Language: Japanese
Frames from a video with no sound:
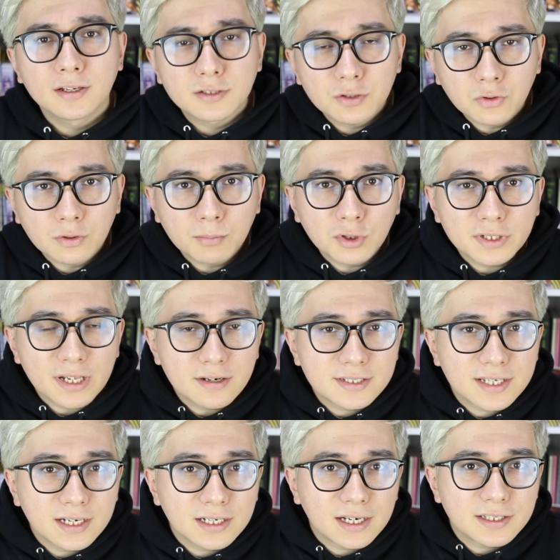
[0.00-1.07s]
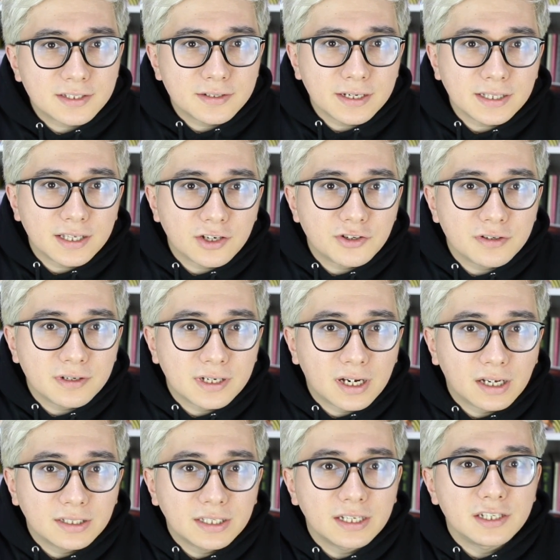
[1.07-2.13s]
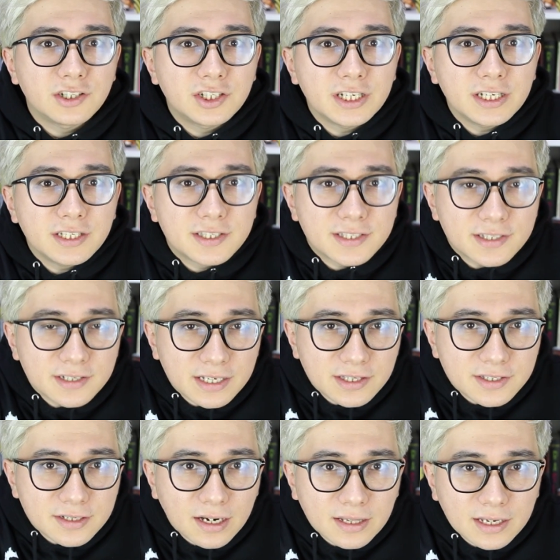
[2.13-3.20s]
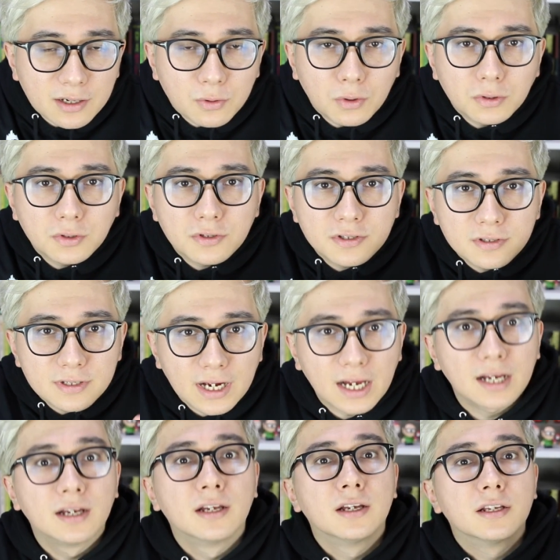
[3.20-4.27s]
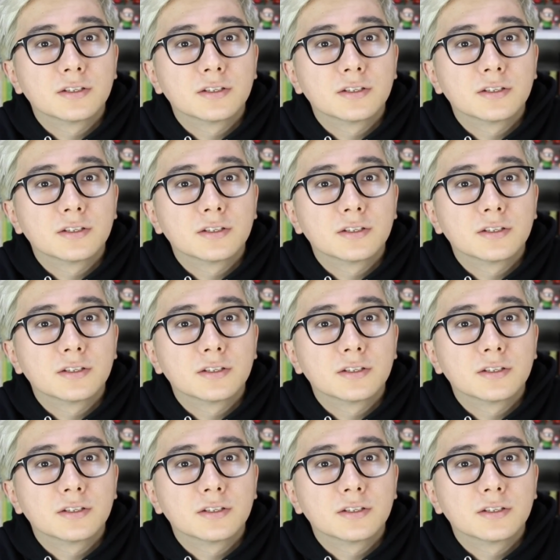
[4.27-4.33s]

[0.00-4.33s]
そのモデルさんが着いた瞬間に寝室に連れて行こうとするが、